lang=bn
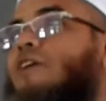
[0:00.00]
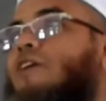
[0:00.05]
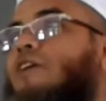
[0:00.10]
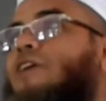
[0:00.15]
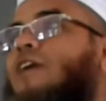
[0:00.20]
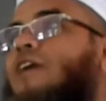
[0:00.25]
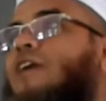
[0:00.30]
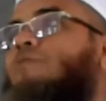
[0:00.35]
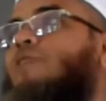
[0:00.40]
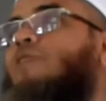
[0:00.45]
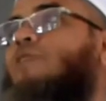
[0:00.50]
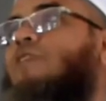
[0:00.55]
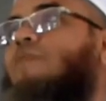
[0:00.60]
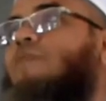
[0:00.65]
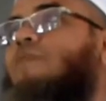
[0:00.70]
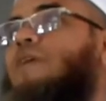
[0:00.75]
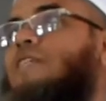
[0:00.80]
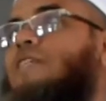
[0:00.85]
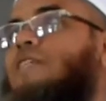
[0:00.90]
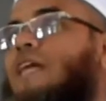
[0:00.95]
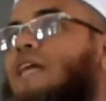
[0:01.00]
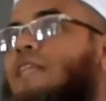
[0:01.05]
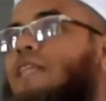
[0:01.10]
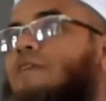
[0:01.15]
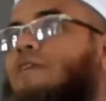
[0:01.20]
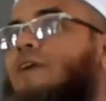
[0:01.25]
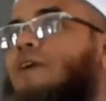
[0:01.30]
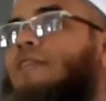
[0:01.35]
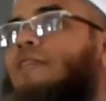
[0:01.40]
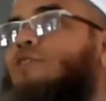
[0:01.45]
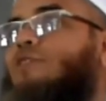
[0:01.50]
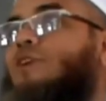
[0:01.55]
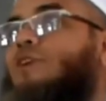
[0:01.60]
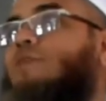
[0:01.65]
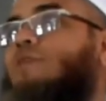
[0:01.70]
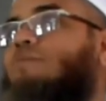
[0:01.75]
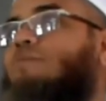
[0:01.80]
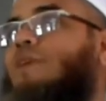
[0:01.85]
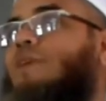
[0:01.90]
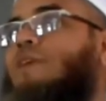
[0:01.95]
কথার মধ্যে ভেজাল দেওয়া দুই
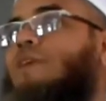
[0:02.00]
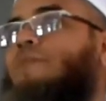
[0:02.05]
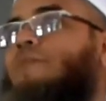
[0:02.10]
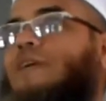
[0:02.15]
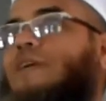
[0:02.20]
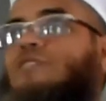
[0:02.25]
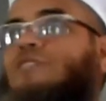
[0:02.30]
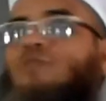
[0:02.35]
নম্বরই পাঁচ